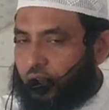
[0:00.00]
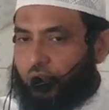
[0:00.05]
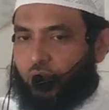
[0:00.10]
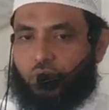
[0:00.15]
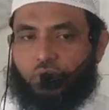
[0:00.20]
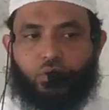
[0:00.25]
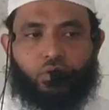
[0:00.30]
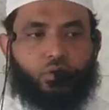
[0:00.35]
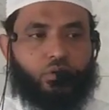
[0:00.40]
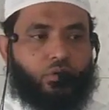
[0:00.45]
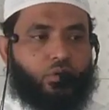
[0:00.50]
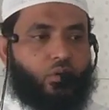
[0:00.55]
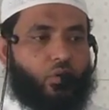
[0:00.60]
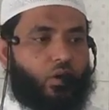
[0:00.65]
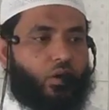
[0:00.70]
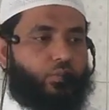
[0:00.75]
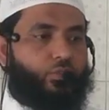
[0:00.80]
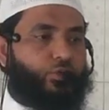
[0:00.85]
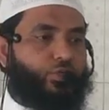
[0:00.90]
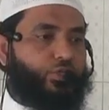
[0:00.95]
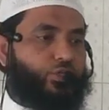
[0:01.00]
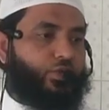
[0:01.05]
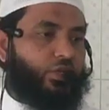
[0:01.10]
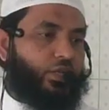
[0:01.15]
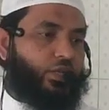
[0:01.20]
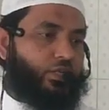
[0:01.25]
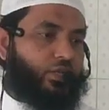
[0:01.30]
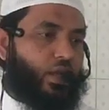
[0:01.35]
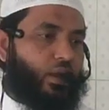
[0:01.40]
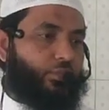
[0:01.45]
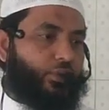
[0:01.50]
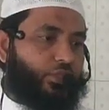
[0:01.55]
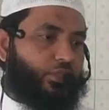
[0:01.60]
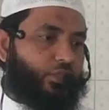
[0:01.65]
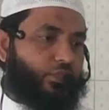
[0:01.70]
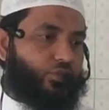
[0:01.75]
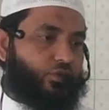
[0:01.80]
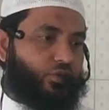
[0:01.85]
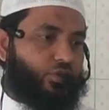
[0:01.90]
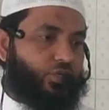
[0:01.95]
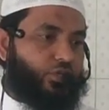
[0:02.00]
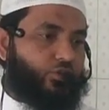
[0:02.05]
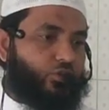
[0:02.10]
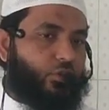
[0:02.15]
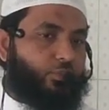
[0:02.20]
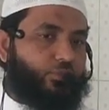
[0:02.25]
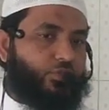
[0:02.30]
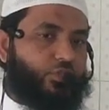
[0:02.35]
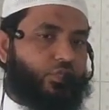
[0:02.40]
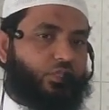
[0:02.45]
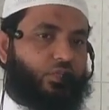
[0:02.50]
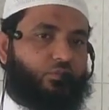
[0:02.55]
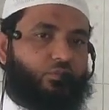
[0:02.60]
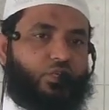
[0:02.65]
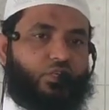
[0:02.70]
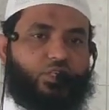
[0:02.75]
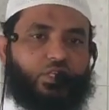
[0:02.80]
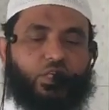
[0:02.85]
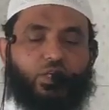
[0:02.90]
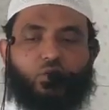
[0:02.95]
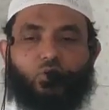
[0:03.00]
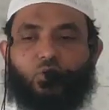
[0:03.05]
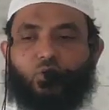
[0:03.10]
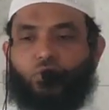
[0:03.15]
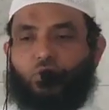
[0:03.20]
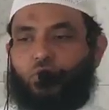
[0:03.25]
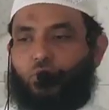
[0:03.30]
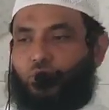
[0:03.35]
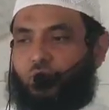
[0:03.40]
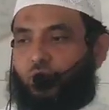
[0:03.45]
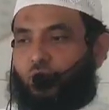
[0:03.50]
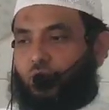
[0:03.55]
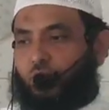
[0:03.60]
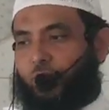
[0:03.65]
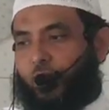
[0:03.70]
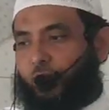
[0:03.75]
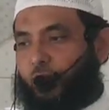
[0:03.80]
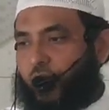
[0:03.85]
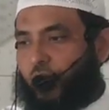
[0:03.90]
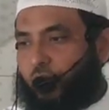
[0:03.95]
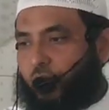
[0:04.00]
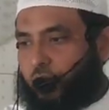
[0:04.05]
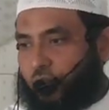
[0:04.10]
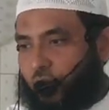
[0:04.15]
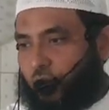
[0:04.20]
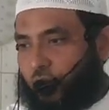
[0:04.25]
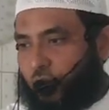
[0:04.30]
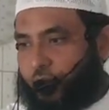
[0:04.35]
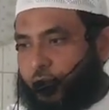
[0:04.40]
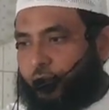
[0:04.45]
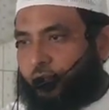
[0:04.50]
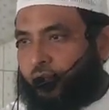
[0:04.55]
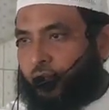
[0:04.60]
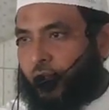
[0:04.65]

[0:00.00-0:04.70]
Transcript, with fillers: তখন অবশ্যই এটা আমাদের জন্য সবচেয়ে বেশি গুরুত্বপূর্ণ ব্যাপার হতে হবে